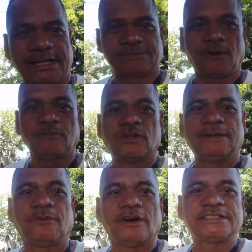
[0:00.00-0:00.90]
Yes po,
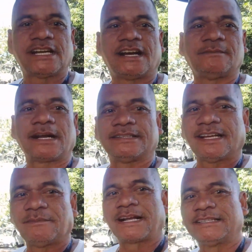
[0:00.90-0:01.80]
muli po isang
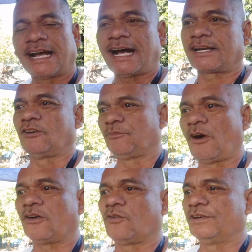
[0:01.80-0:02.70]
magandang magandang araw
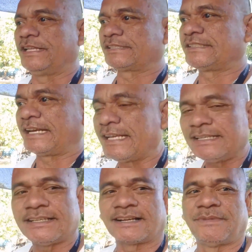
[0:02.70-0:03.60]
po. Coiner
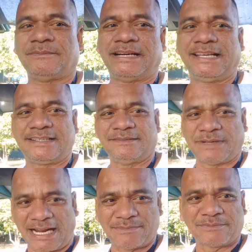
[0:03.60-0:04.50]
String, nagbabalik.
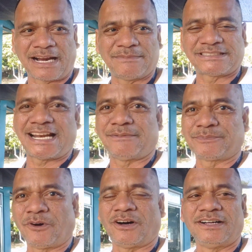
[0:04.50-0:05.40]
Maraming maraming
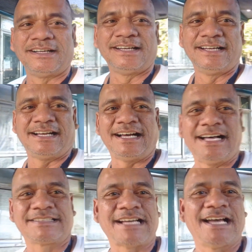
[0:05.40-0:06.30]
salamat po.
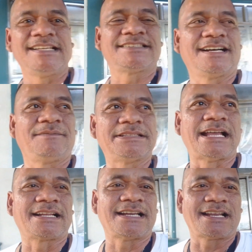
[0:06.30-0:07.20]
At kahit uh,
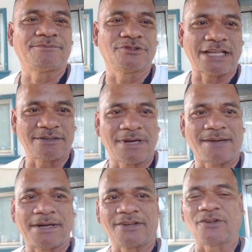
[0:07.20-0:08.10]
madalang na lang po tayong
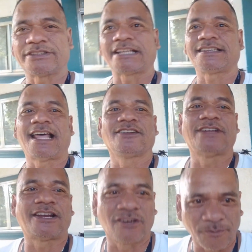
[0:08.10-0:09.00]
makapag-content,
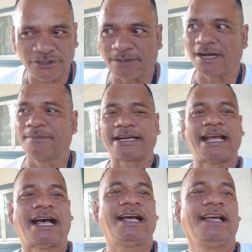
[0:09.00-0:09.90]
lalong-lalo na po sa mga
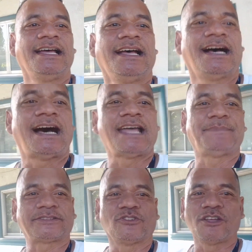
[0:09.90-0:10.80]
barya,
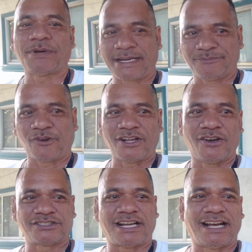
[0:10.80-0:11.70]
ay patuloy pa rin po
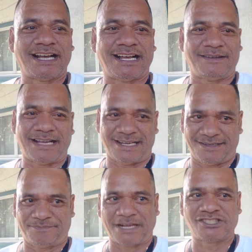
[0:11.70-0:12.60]
kayo sa
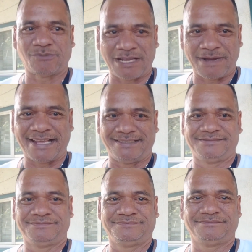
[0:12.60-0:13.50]
uh,
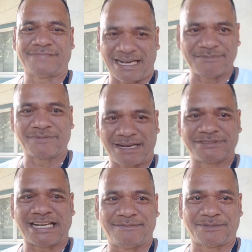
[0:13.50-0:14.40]
pagsubaybay. Maraming
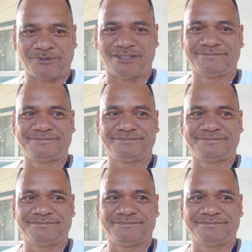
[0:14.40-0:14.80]
maraming salamat po.